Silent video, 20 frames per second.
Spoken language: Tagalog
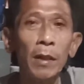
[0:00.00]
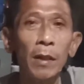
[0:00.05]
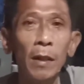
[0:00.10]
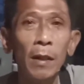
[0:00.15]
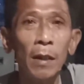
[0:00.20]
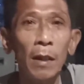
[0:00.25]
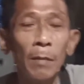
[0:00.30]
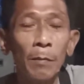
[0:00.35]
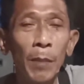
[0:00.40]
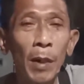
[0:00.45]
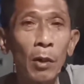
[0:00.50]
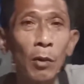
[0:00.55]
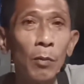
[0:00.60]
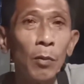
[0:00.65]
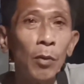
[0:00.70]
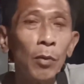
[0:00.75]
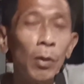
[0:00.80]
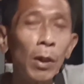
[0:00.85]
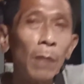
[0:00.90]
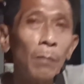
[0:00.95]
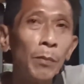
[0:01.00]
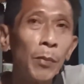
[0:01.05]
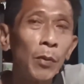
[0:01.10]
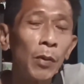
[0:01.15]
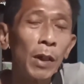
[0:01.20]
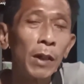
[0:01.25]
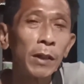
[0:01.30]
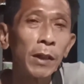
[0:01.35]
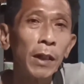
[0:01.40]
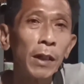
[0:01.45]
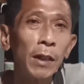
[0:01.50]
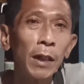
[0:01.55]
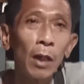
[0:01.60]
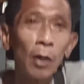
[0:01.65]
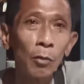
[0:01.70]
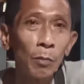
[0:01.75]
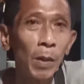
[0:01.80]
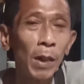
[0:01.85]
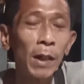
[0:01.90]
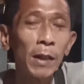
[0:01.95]
Oh. Pag umuulan po kasi hindi
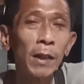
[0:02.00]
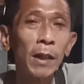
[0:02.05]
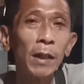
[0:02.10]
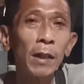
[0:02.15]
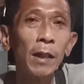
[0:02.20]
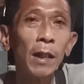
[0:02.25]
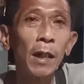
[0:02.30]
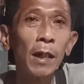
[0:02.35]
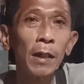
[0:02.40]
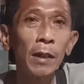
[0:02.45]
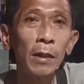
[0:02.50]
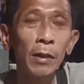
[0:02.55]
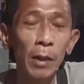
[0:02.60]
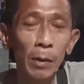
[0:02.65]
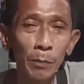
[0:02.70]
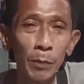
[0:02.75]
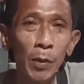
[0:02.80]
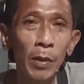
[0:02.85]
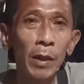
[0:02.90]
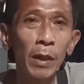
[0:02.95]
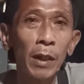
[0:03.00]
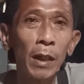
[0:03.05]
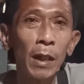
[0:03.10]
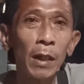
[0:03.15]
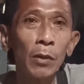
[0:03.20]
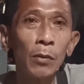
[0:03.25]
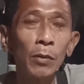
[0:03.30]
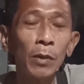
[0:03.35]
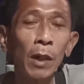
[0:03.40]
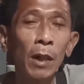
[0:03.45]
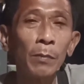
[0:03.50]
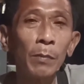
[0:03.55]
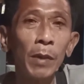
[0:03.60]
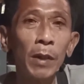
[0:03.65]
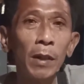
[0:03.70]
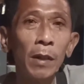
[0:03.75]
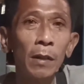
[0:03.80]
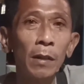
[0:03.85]
ako makatinda, yan pong inaano namin. Kaya